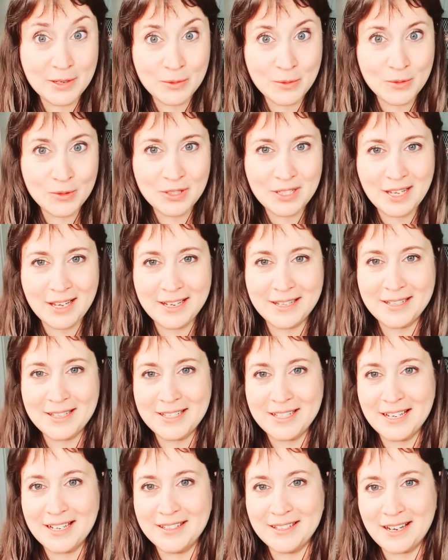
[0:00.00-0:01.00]
gusta y te
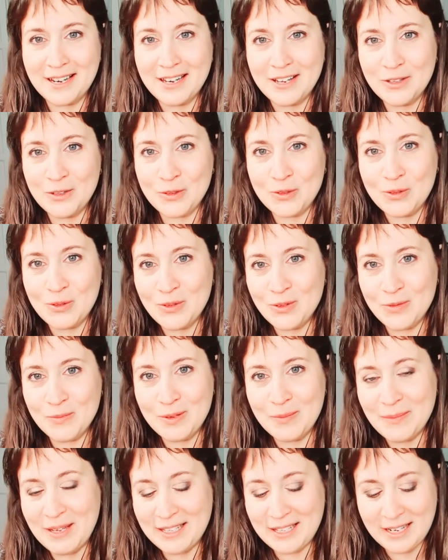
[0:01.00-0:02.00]
sigan trayendo todo mi
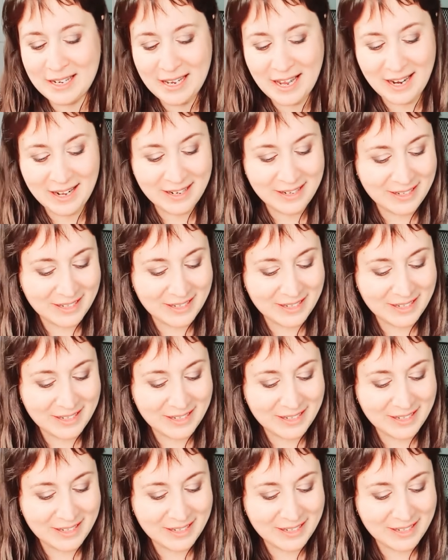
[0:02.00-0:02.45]
material.